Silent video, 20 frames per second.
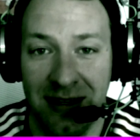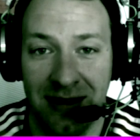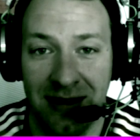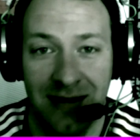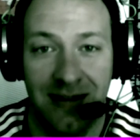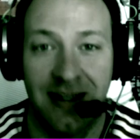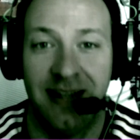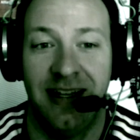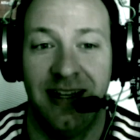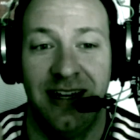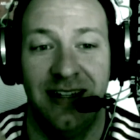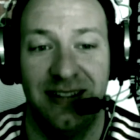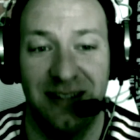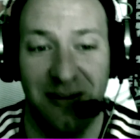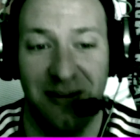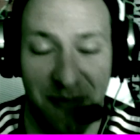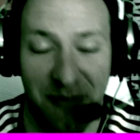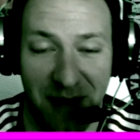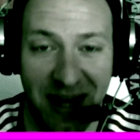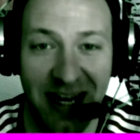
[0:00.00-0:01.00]
geht alles auf
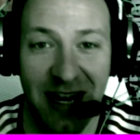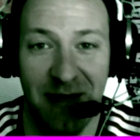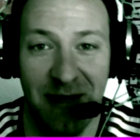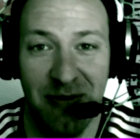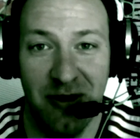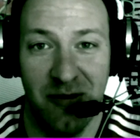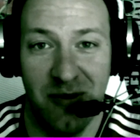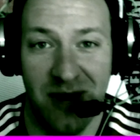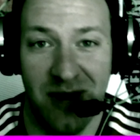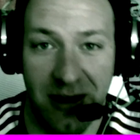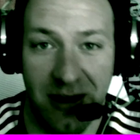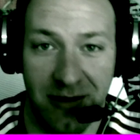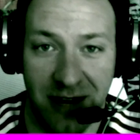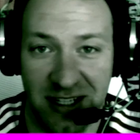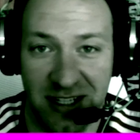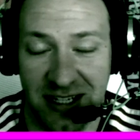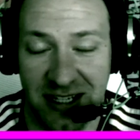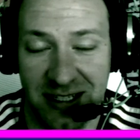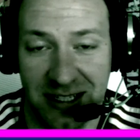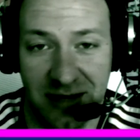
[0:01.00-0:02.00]
meinen Uploadplan und
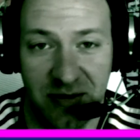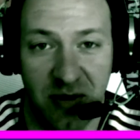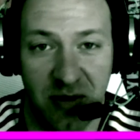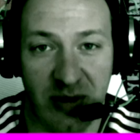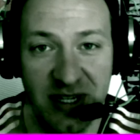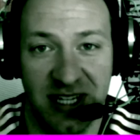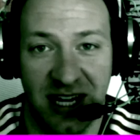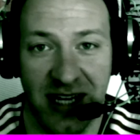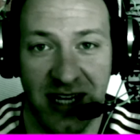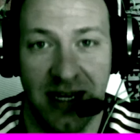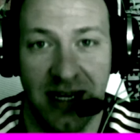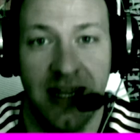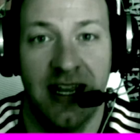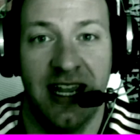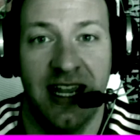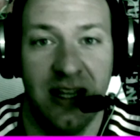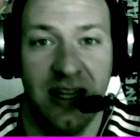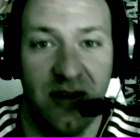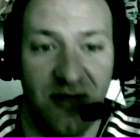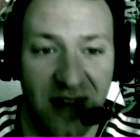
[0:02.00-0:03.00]
alles andere momentan
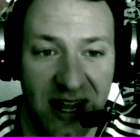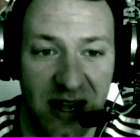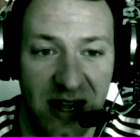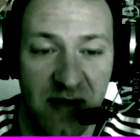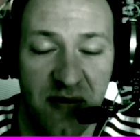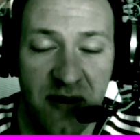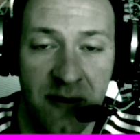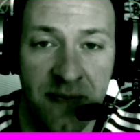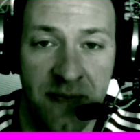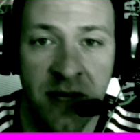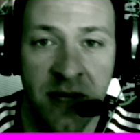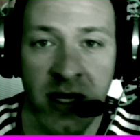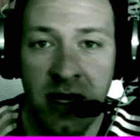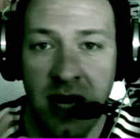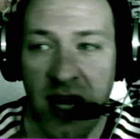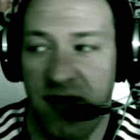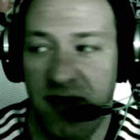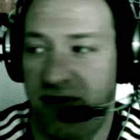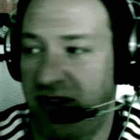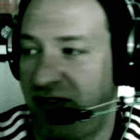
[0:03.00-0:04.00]
geht auf Alf.
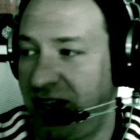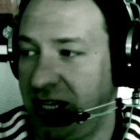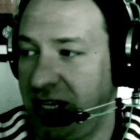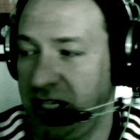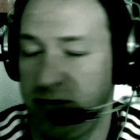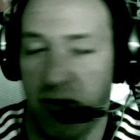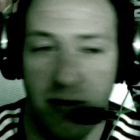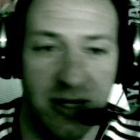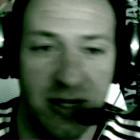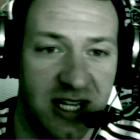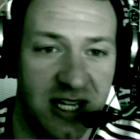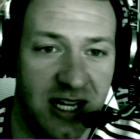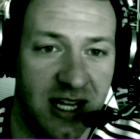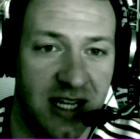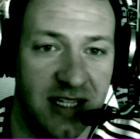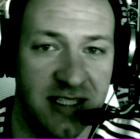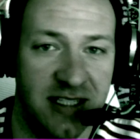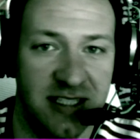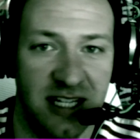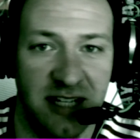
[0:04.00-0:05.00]
Einfach, weil ich momentan
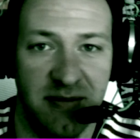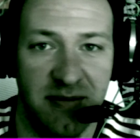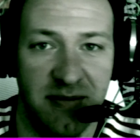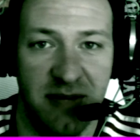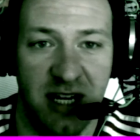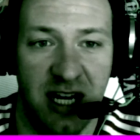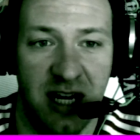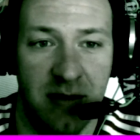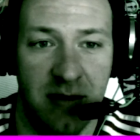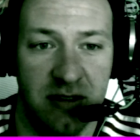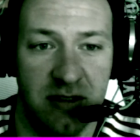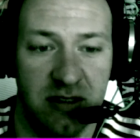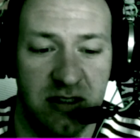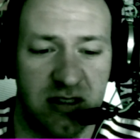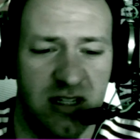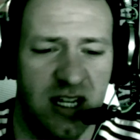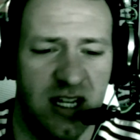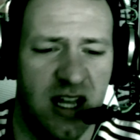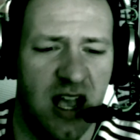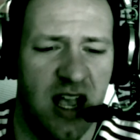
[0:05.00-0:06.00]
keine Zeit mehr habe,
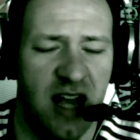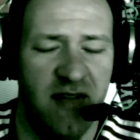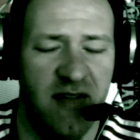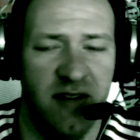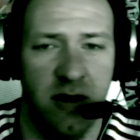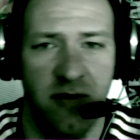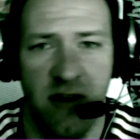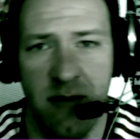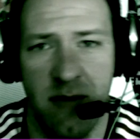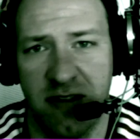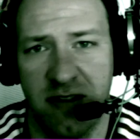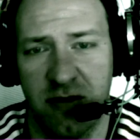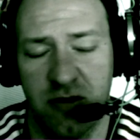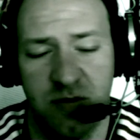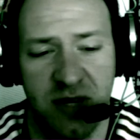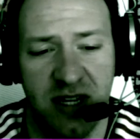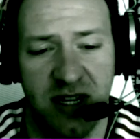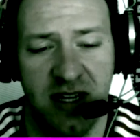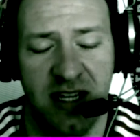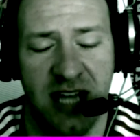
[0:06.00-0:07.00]
schon lange kein WoW mehr zu
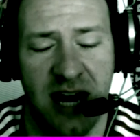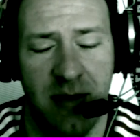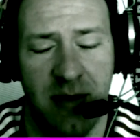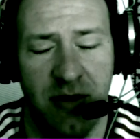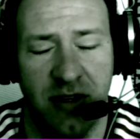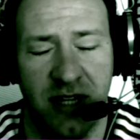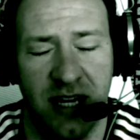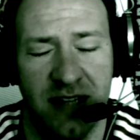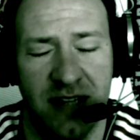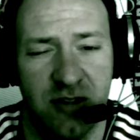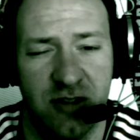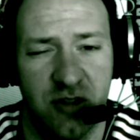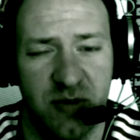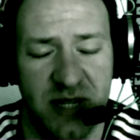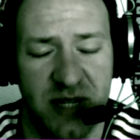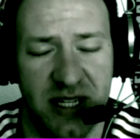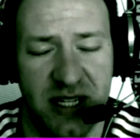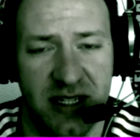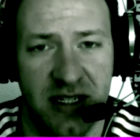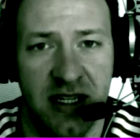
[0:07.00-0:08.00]
spielen, Diablo 3 zu
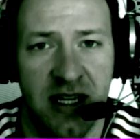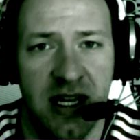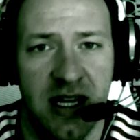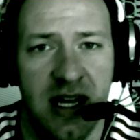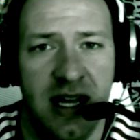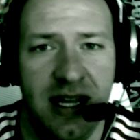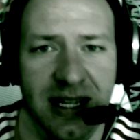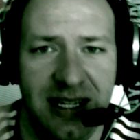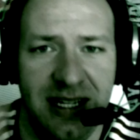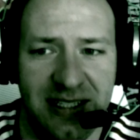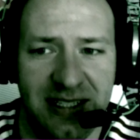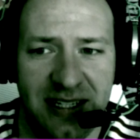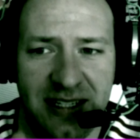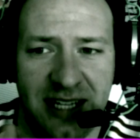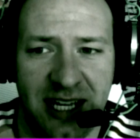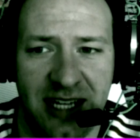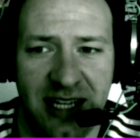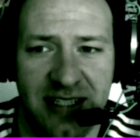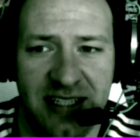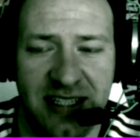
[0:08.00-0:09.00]
spielen, etc.,
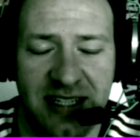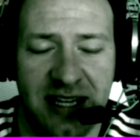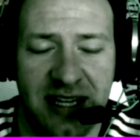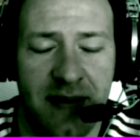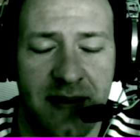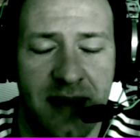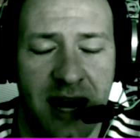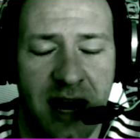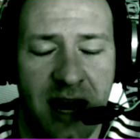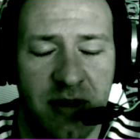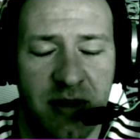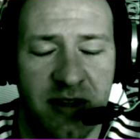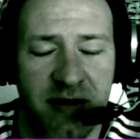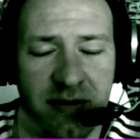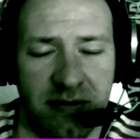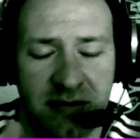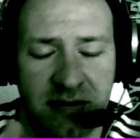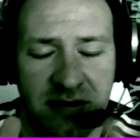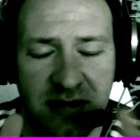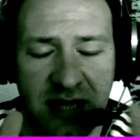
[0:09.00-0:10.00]
etc. Aber
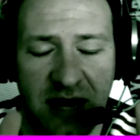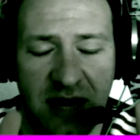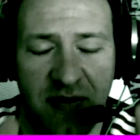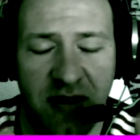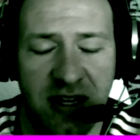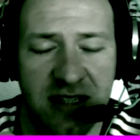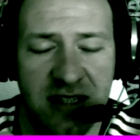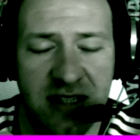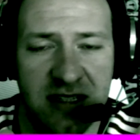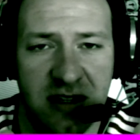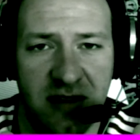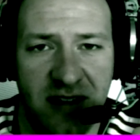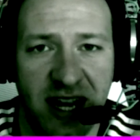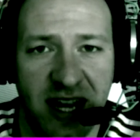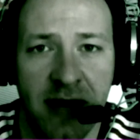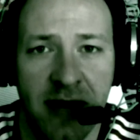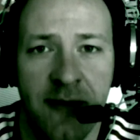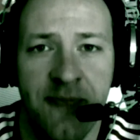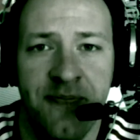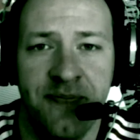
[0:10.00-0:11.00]
davon jetzt auch weg.
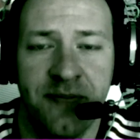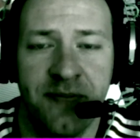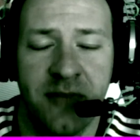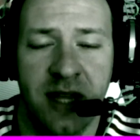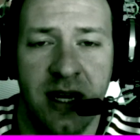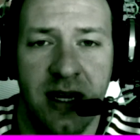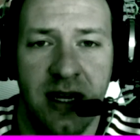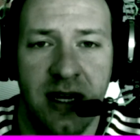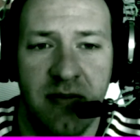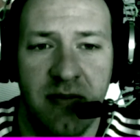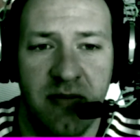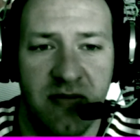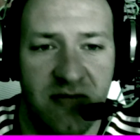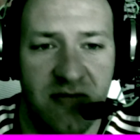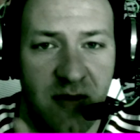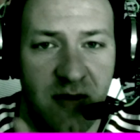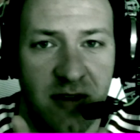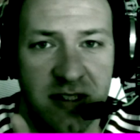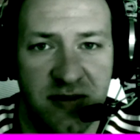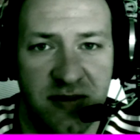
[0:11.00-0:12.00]
Ähm,
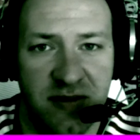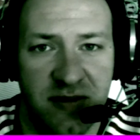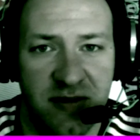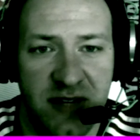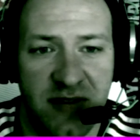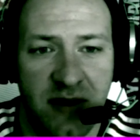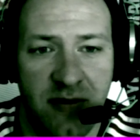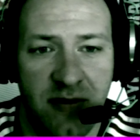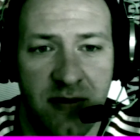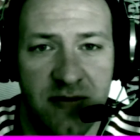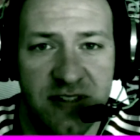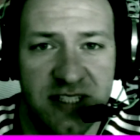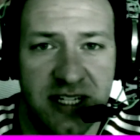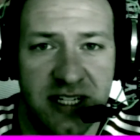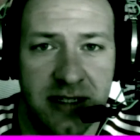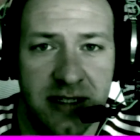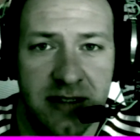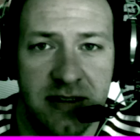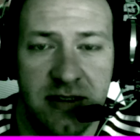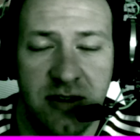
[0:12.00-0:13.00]
wir wollen zu FIFA 15
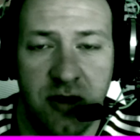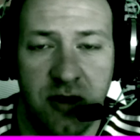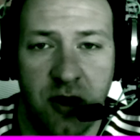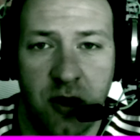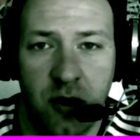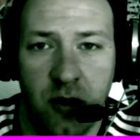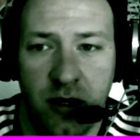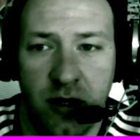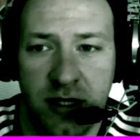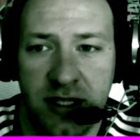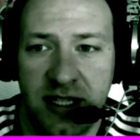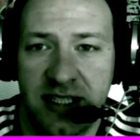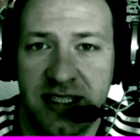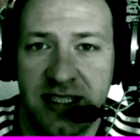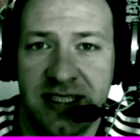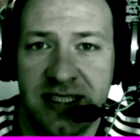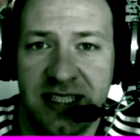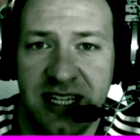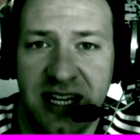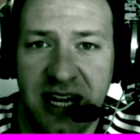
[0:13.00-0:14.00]
zurück. Und das
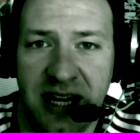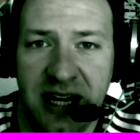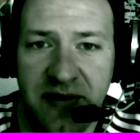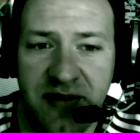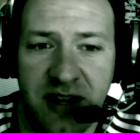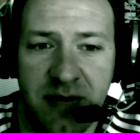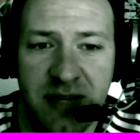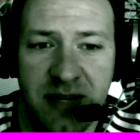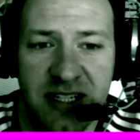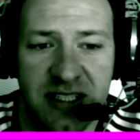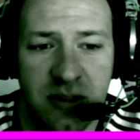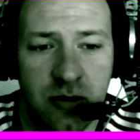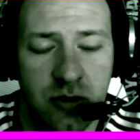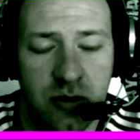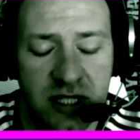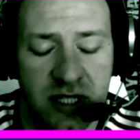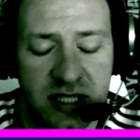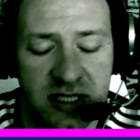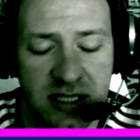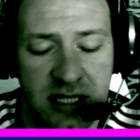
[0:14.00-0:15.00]
ist ja einfach mal so,
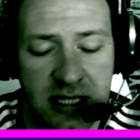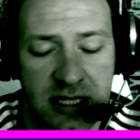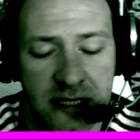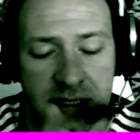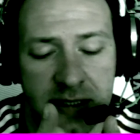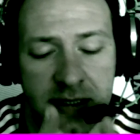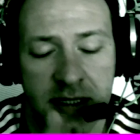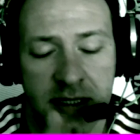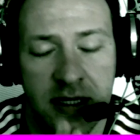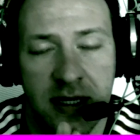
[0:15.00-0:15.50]
dass ihr